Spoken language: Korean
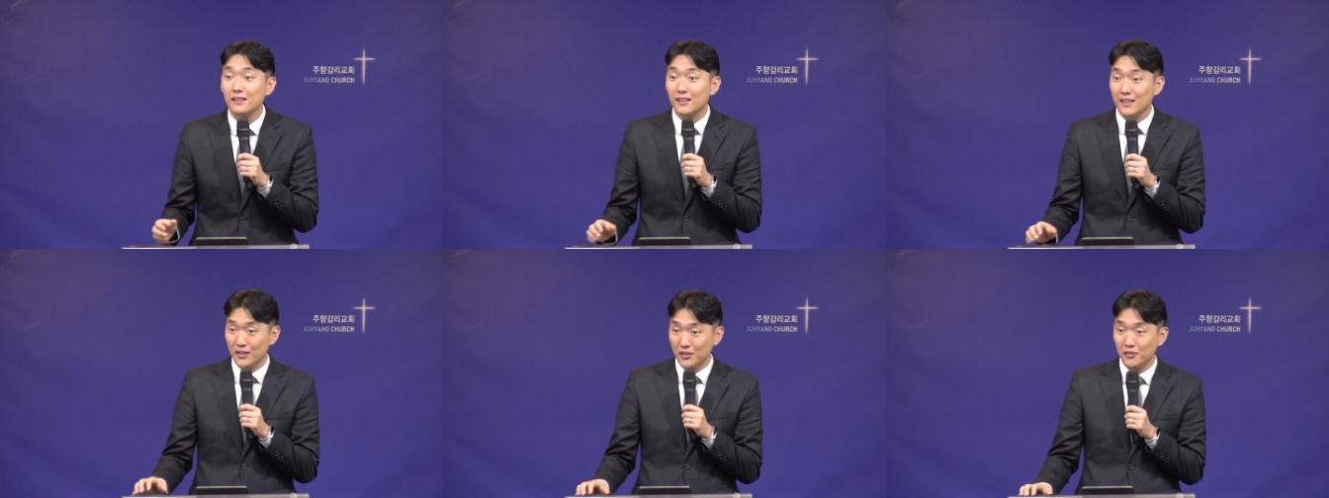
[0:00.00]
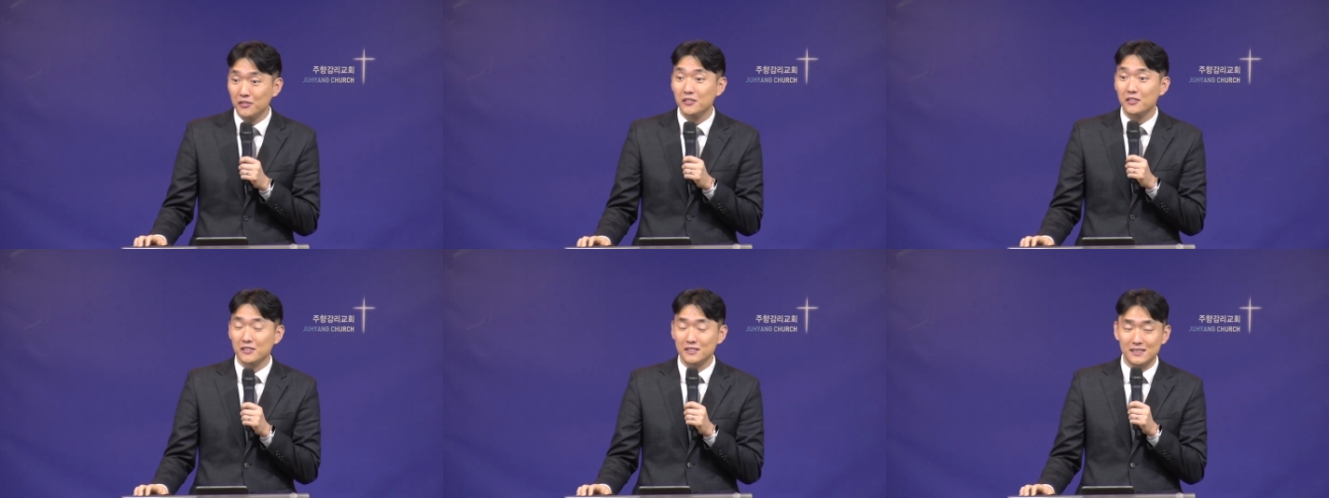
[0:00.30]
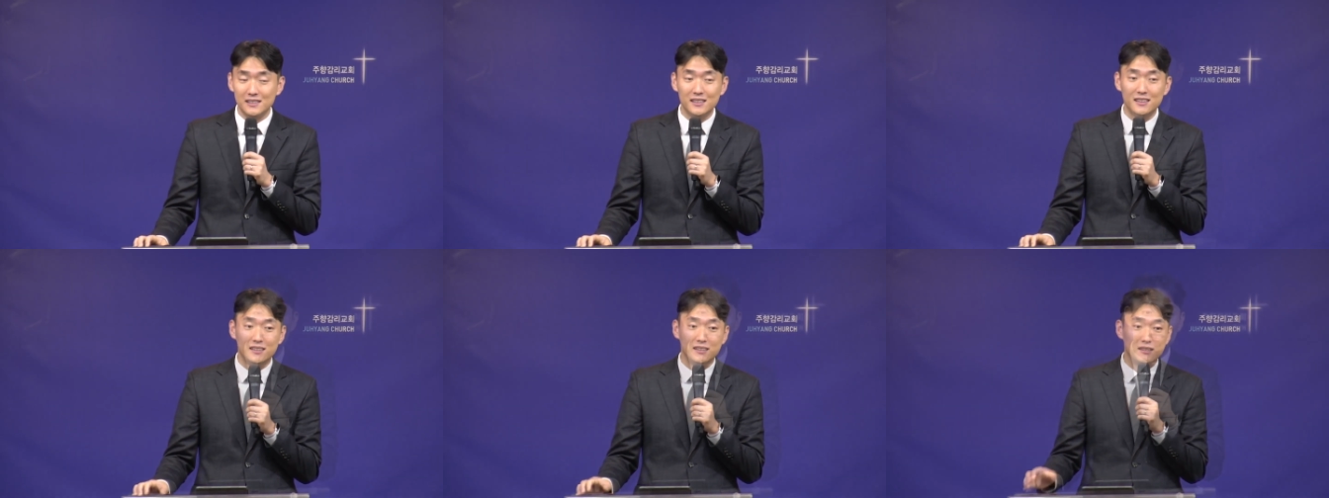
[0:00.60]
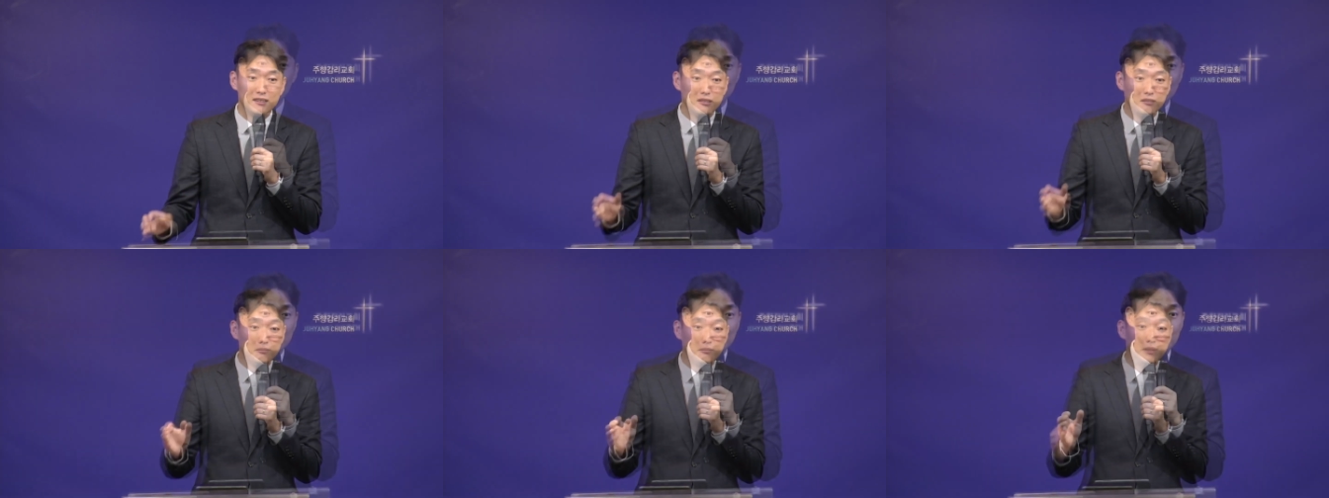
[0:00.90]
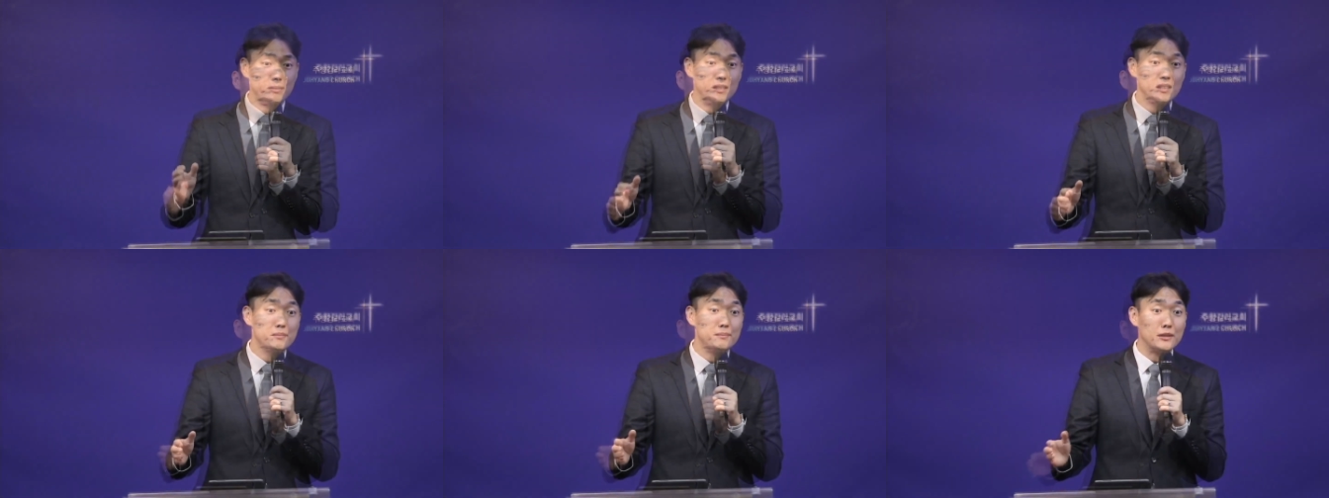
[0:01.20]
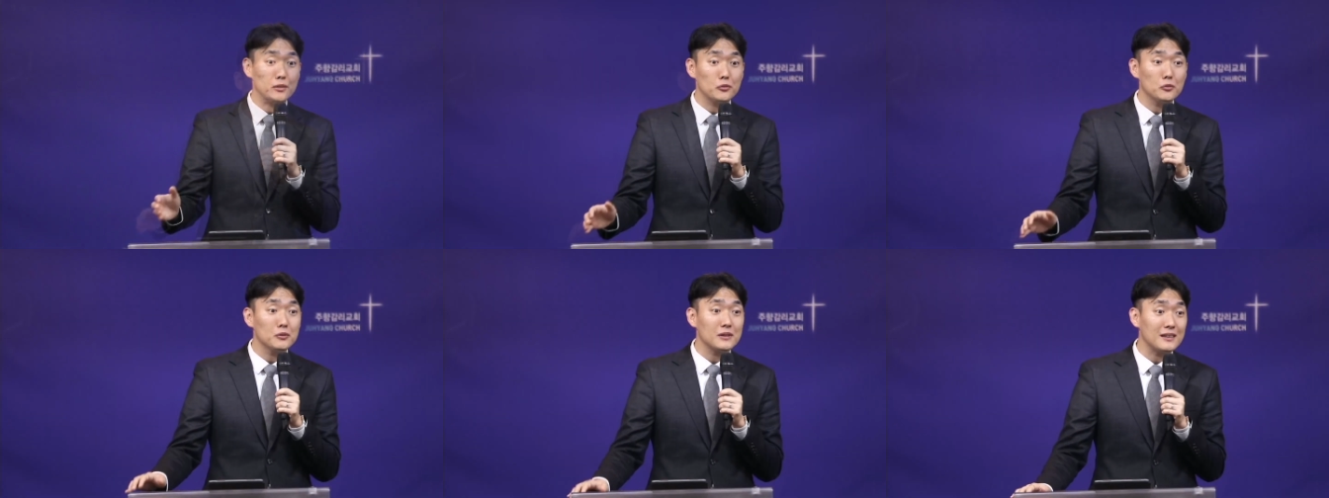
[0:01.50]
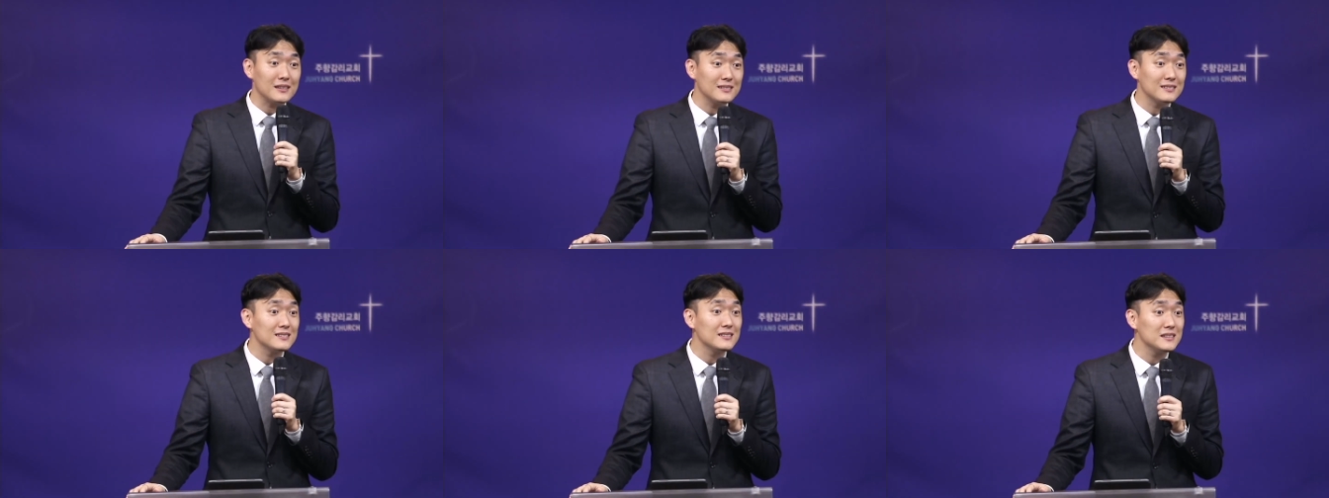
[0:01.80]
이런 것이 믿음의 또
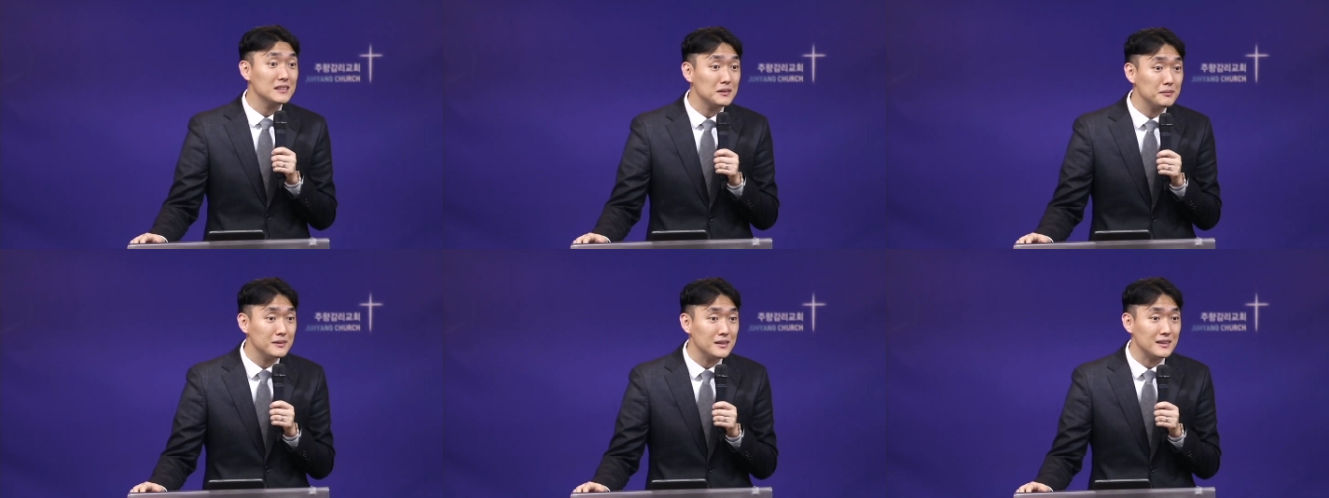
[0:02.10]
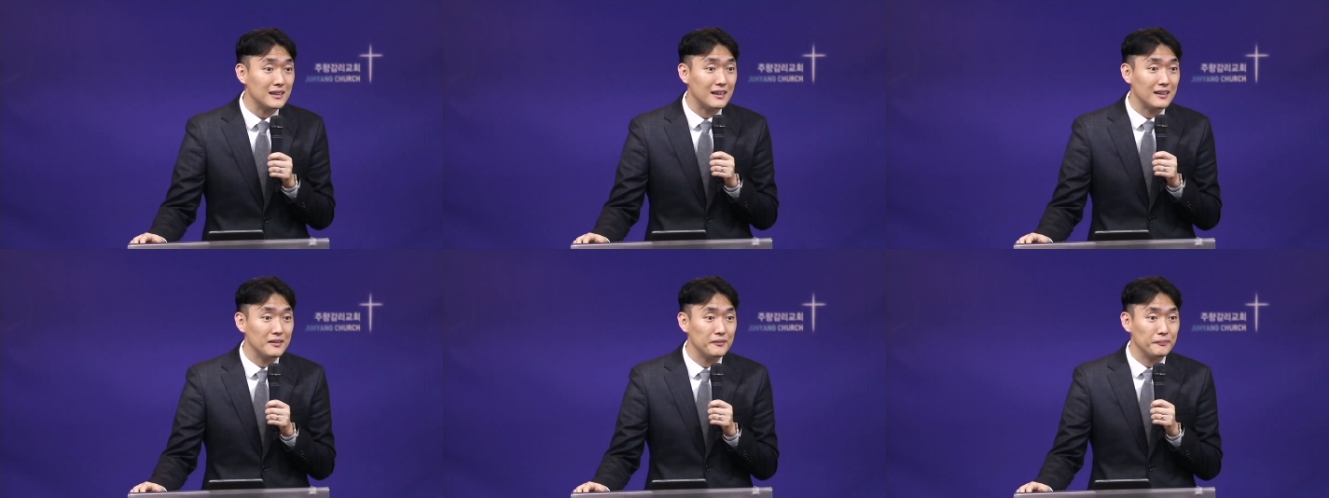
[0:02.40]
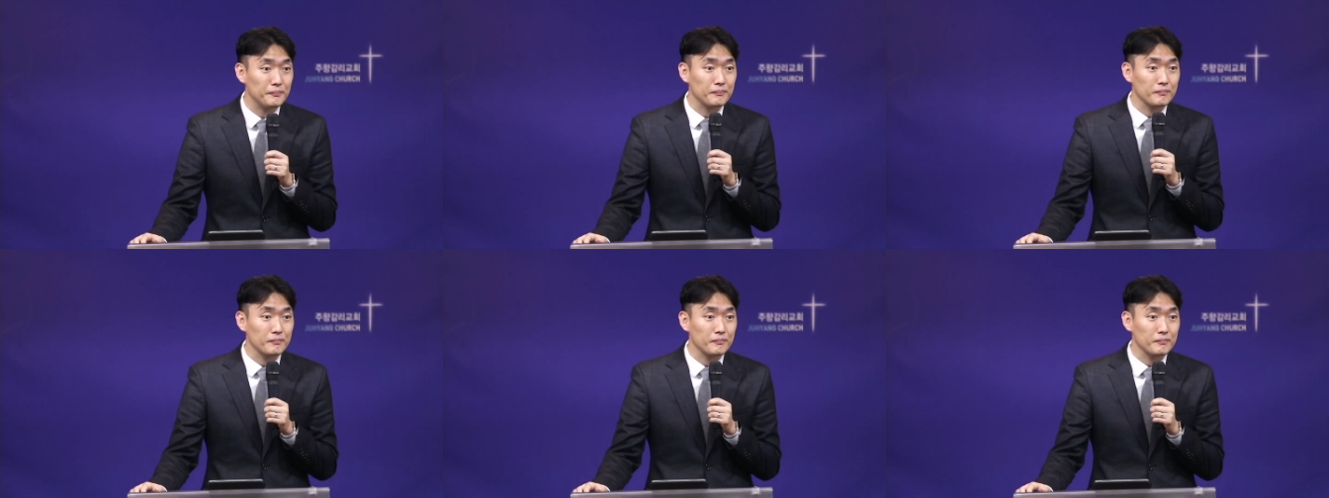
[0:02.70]
다른 뜻입니다.